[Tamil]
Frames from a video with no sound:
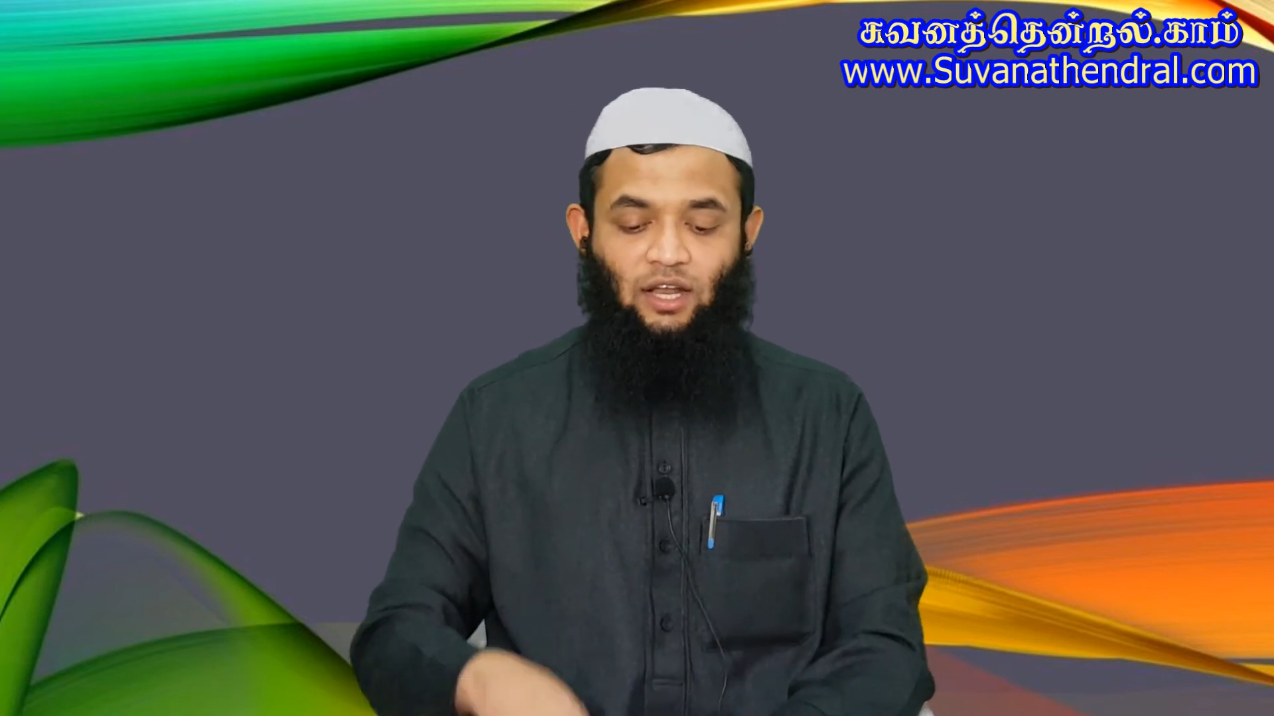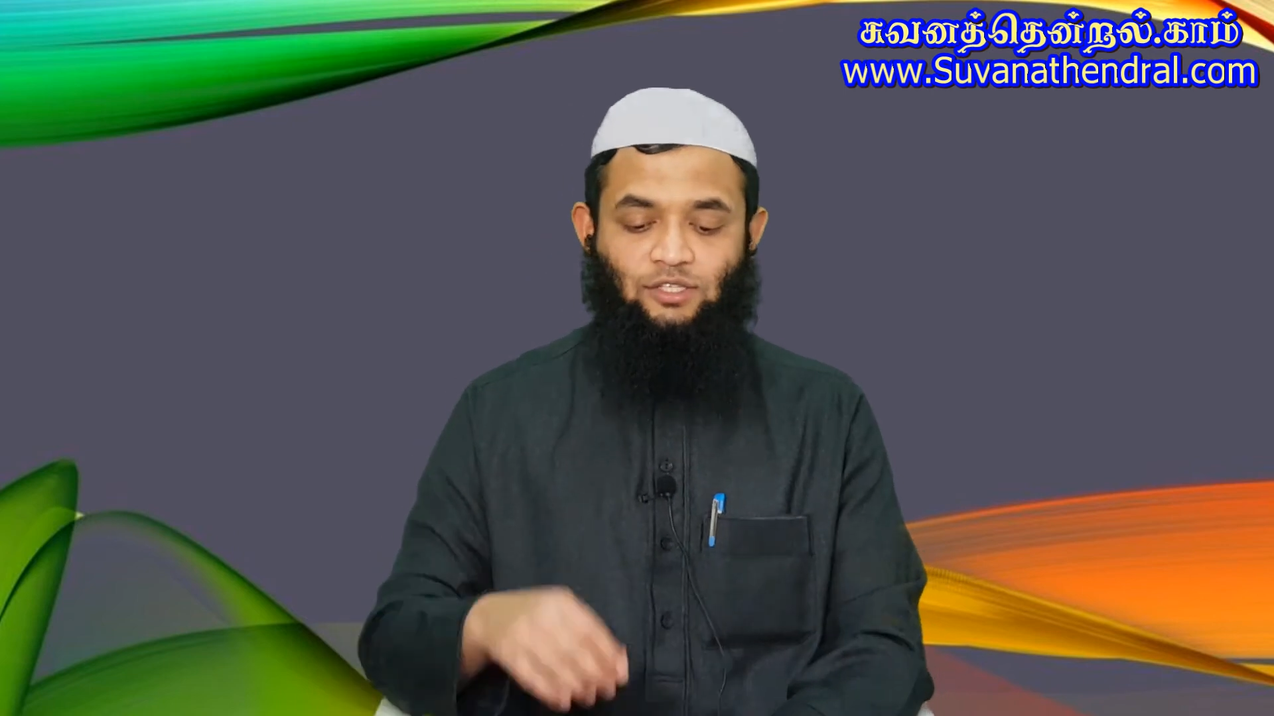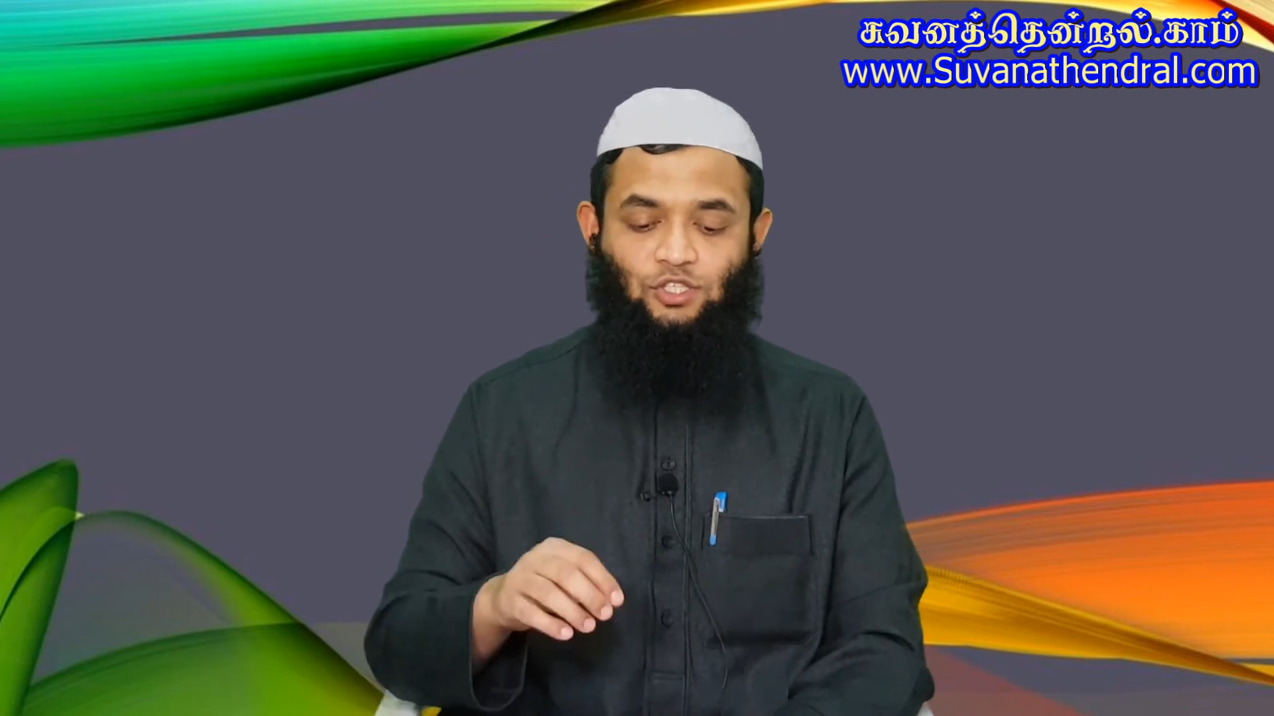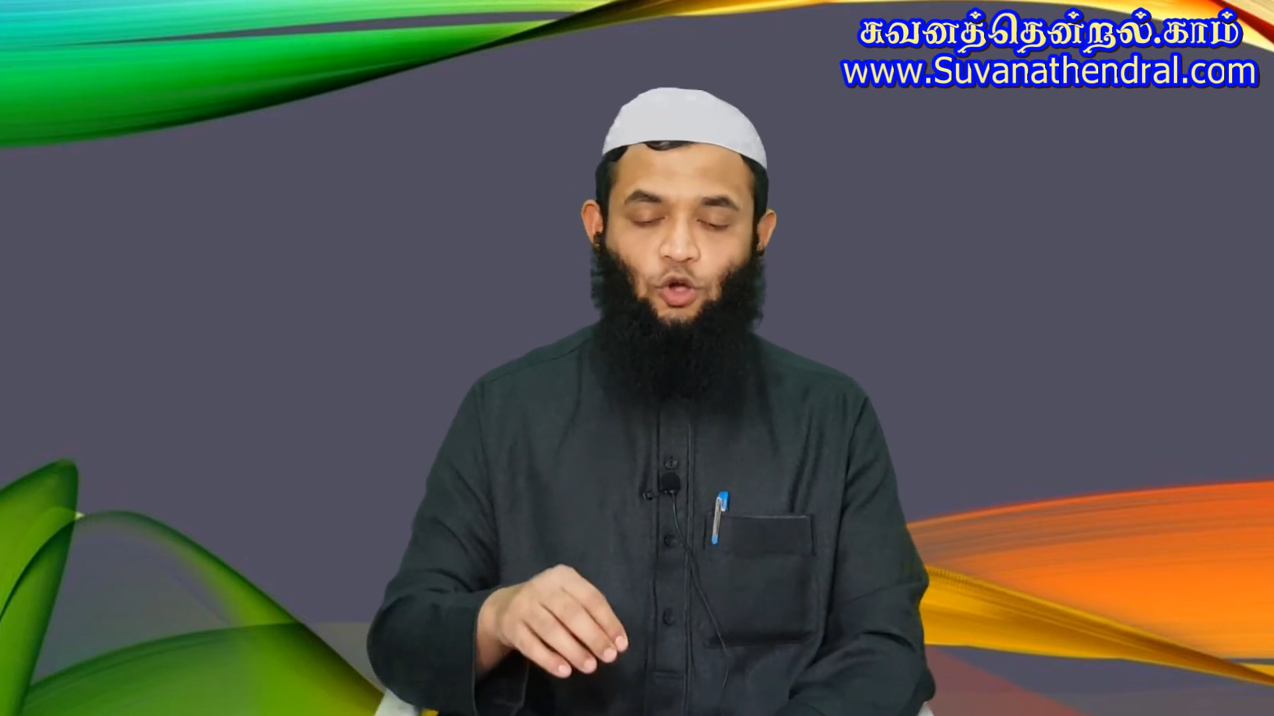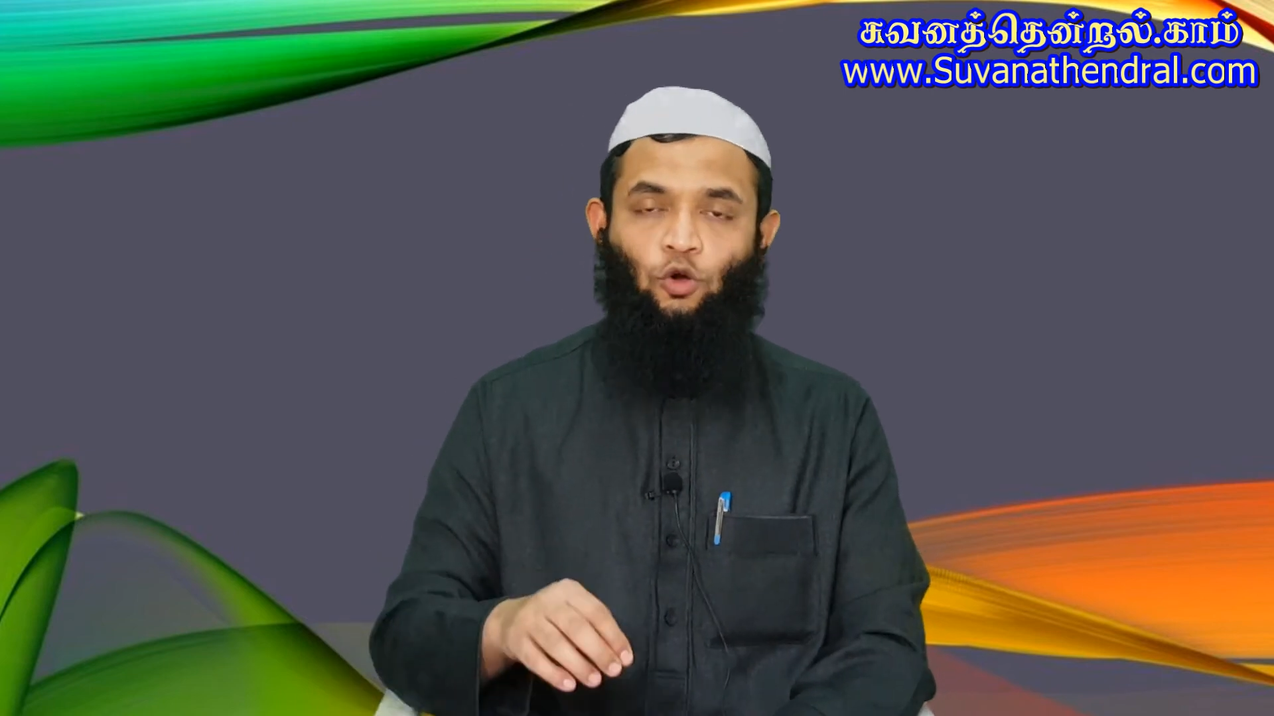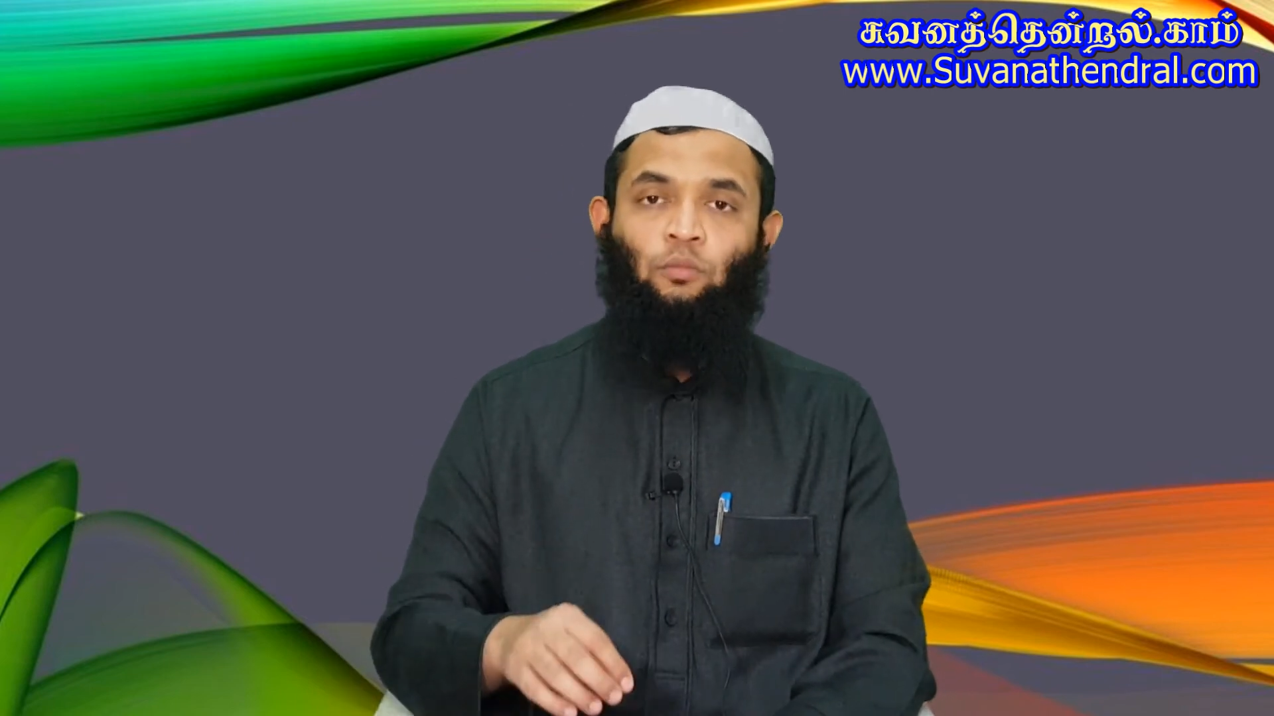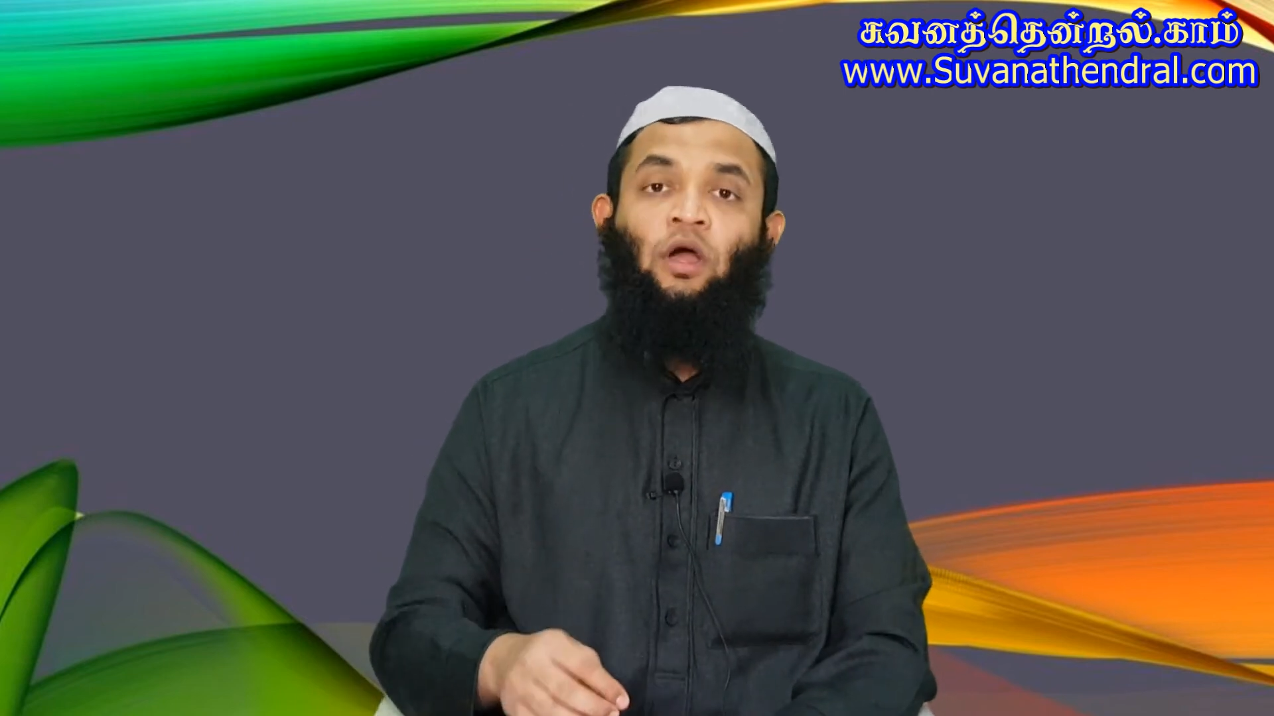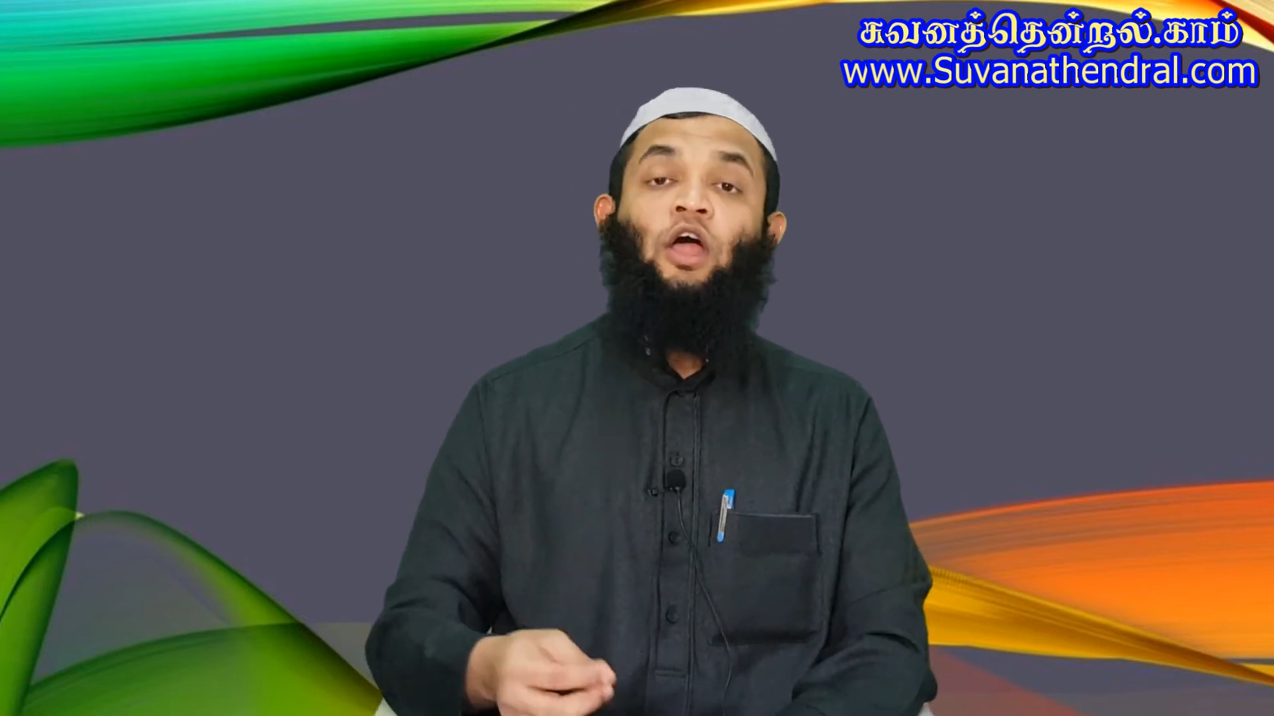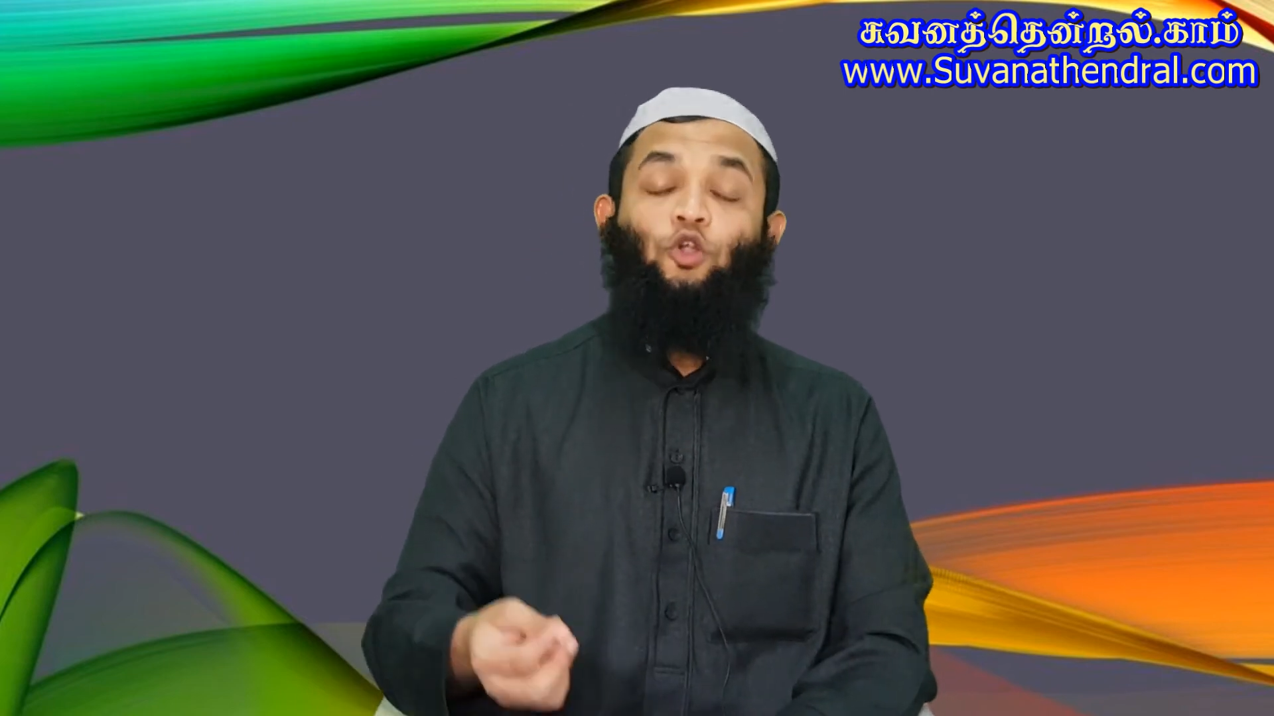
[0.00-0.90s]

இல்ல சௌம்